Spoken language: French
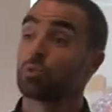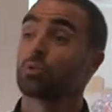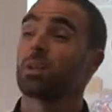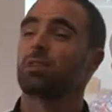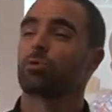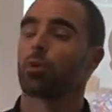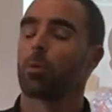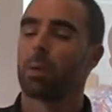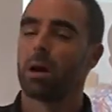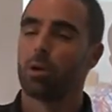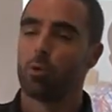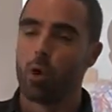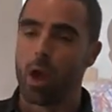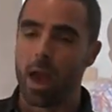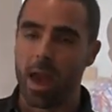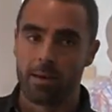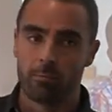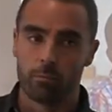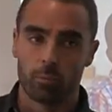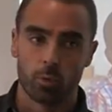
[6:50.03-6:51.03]
On n'attend pas le
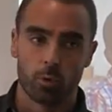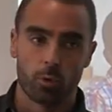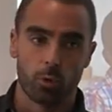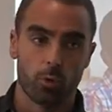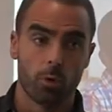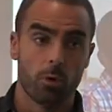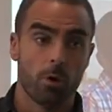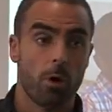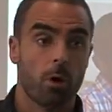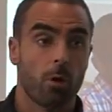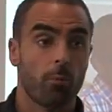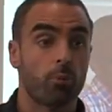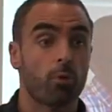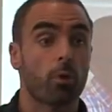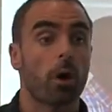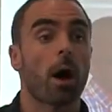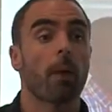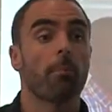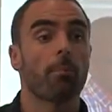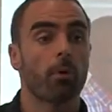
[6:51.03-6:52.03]
M2
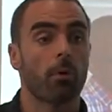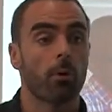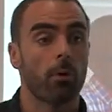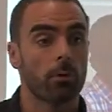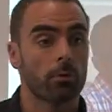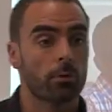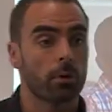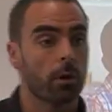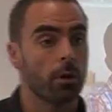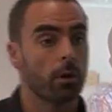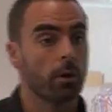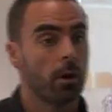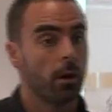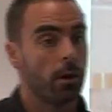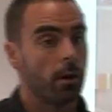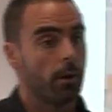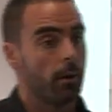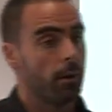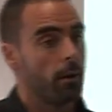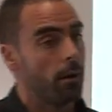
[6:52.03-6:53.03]
pour apprendre
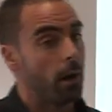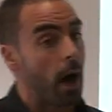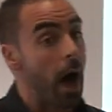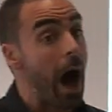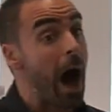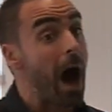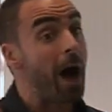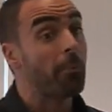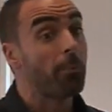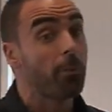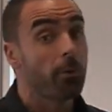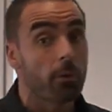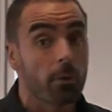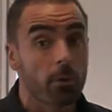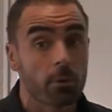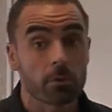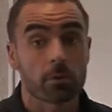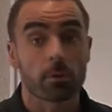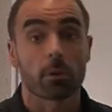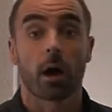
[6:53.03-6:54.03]
euh, à
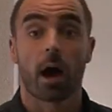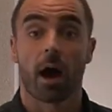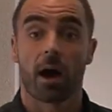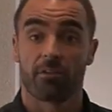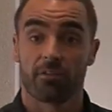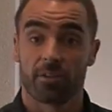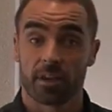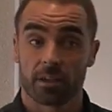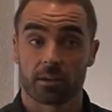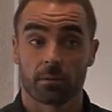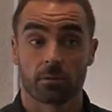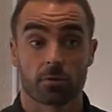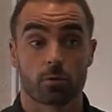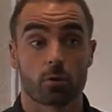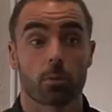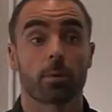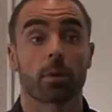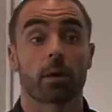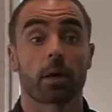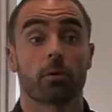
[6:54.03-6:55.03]
apprendre avec
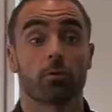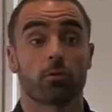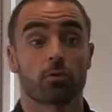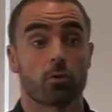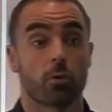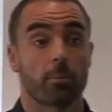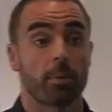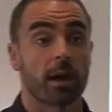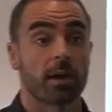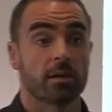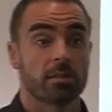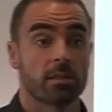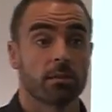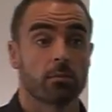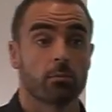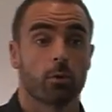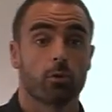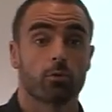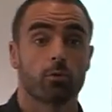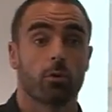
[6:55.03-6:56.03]
ce,
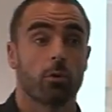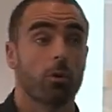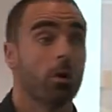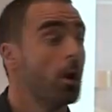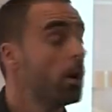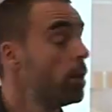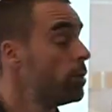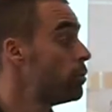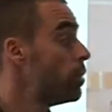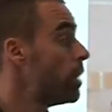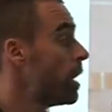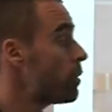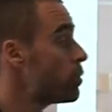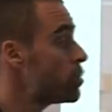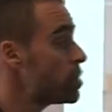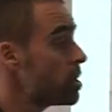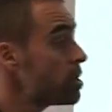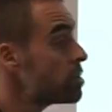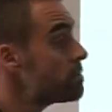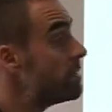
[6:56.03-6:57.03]
paradigme de, la
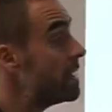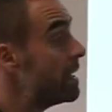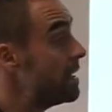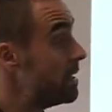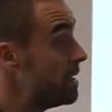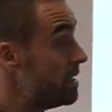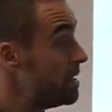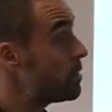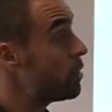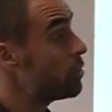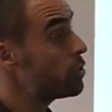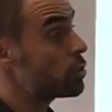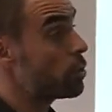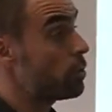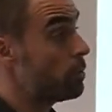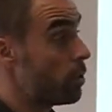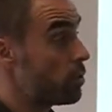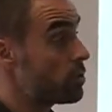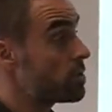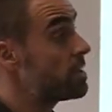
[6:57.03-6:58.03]
recherche, mais les licences
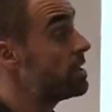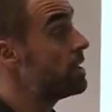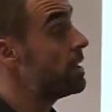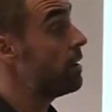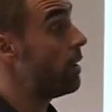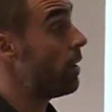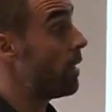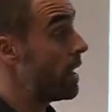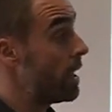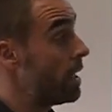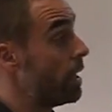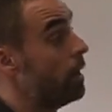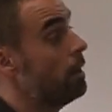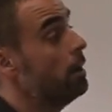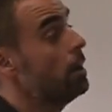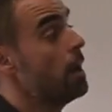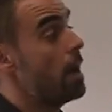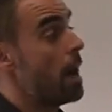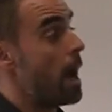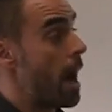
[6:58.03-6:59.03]
commencent dès en L1
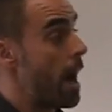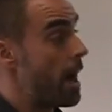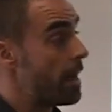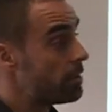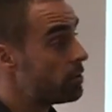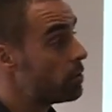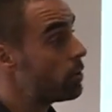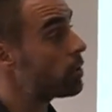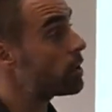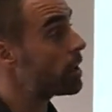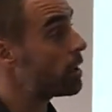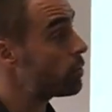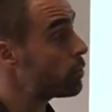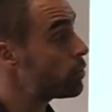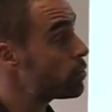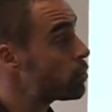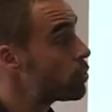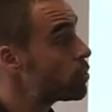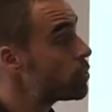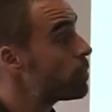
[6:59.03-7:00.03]
à être dans quelque
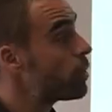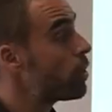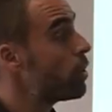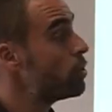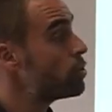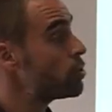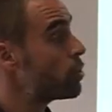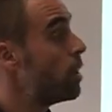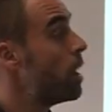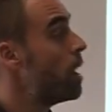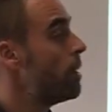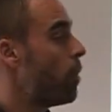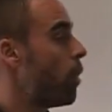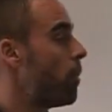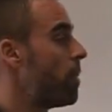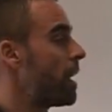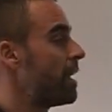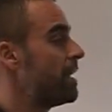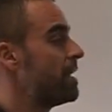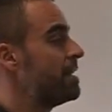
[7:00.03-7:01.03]
chose proche, on
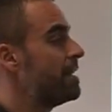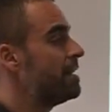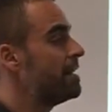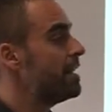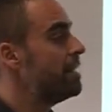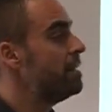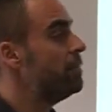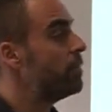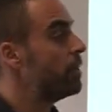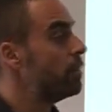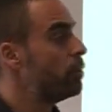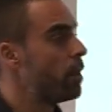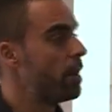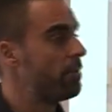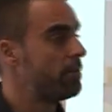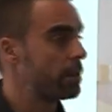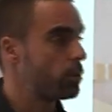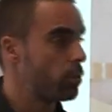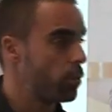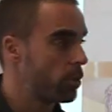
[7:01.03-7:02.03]
parlait des TIPE
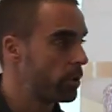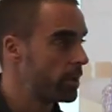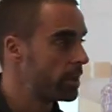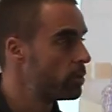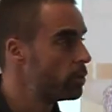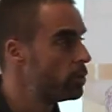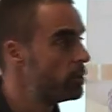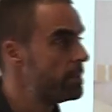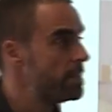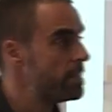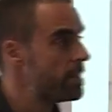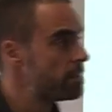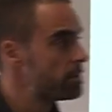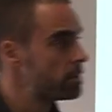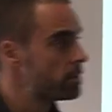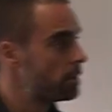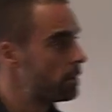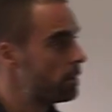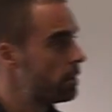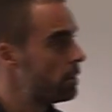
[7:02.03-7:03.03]
avec Laurent Economides
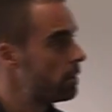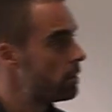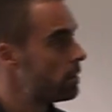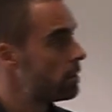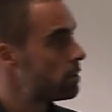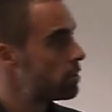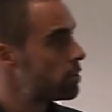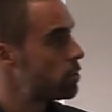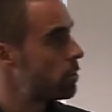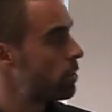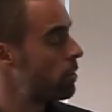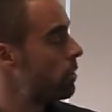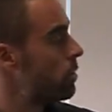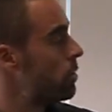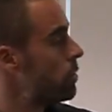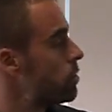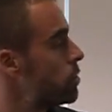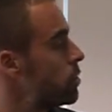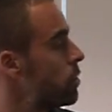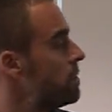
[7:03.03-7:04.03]
euh,
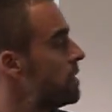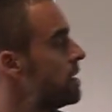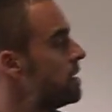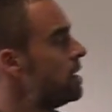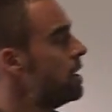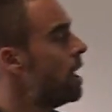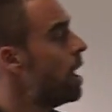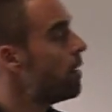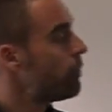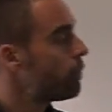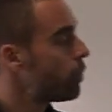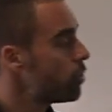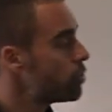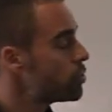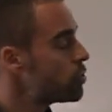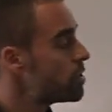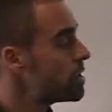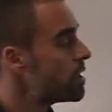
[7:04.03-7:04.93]
ce midi, proche de